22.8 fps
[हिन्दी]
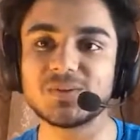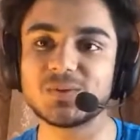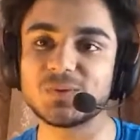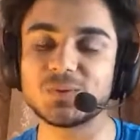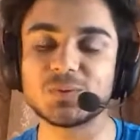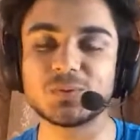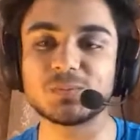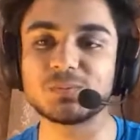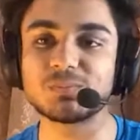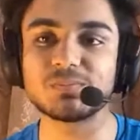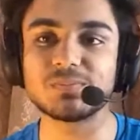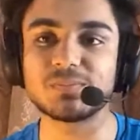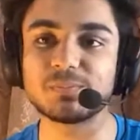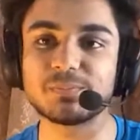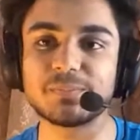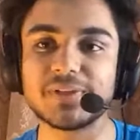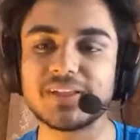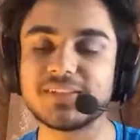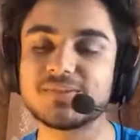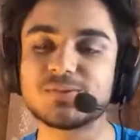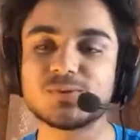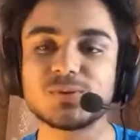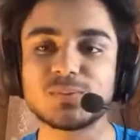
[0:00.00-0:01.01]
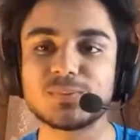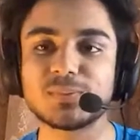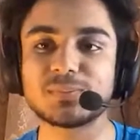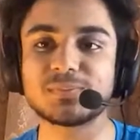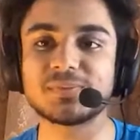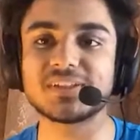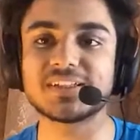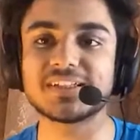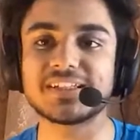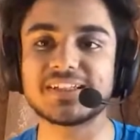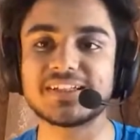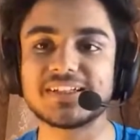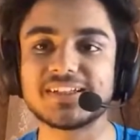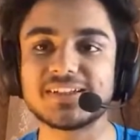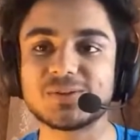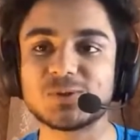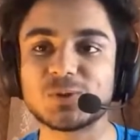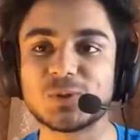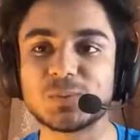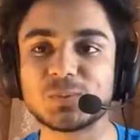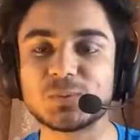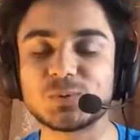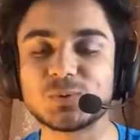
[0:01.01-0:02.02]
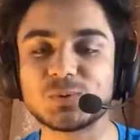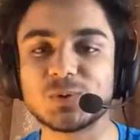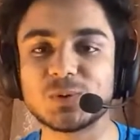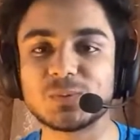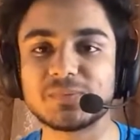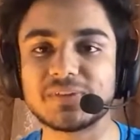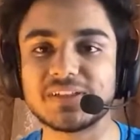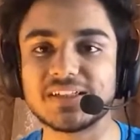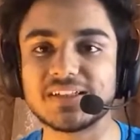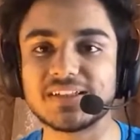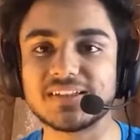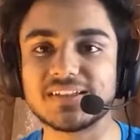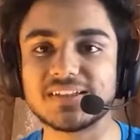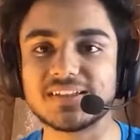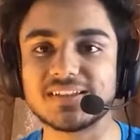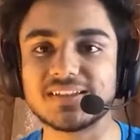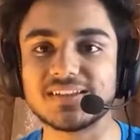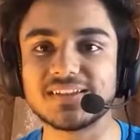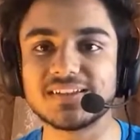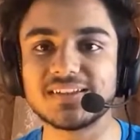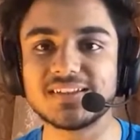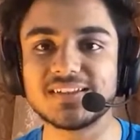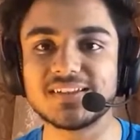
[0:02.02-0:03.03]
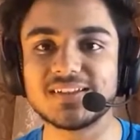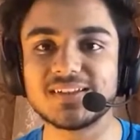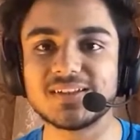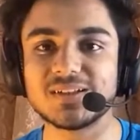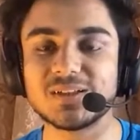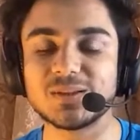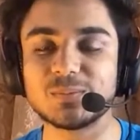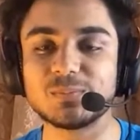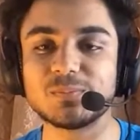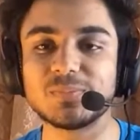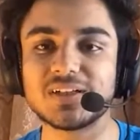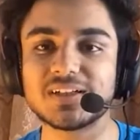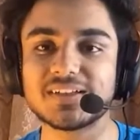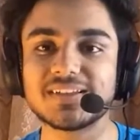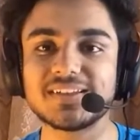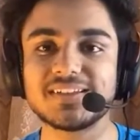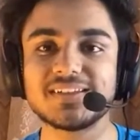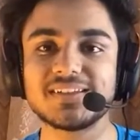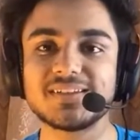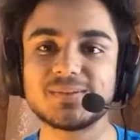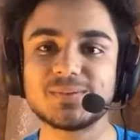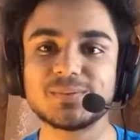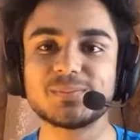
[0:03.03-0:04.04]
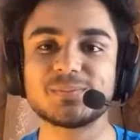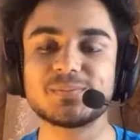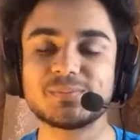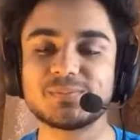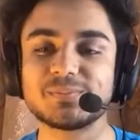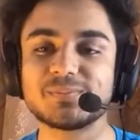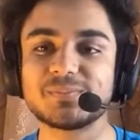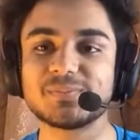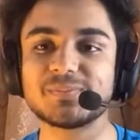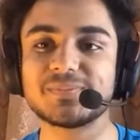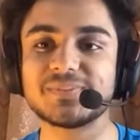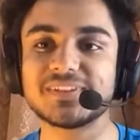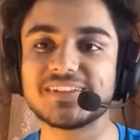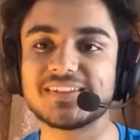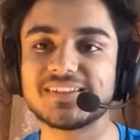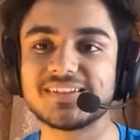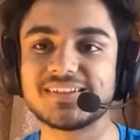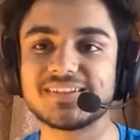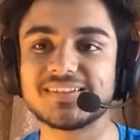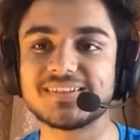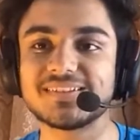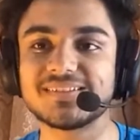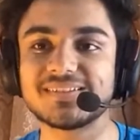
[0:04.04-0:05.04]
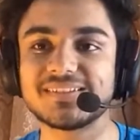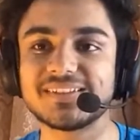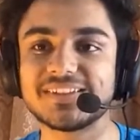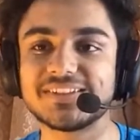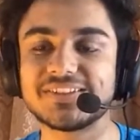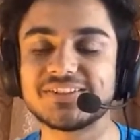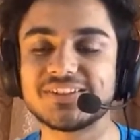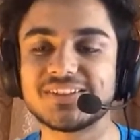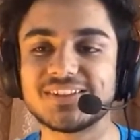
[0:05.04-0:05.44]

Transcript: तो बेस्ट हम अपना करेंगे टॉप टू टॉप थ्री आने के अब बाकी फिर इन